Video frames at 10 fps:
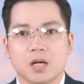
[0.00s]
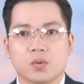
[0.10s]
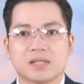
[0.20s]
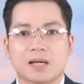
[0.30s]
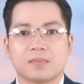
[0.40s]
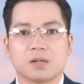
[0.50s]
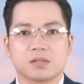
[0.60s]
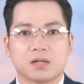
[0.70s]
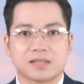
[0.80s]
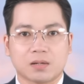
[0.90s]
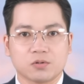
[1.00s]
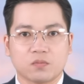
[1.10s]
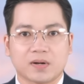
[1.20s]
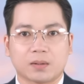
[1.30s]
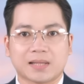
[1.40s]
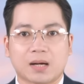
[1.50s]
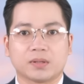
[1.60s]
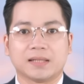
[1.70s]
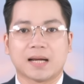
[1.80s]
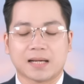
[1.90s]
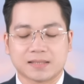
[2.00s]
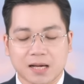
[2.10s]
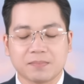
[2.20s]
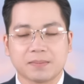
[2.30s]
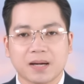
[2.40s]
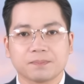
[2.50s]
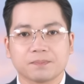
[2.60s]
Nguyên Giám đốc Sở Giáo dục và Đào tạo tỉnh Hà Giang bị bắt.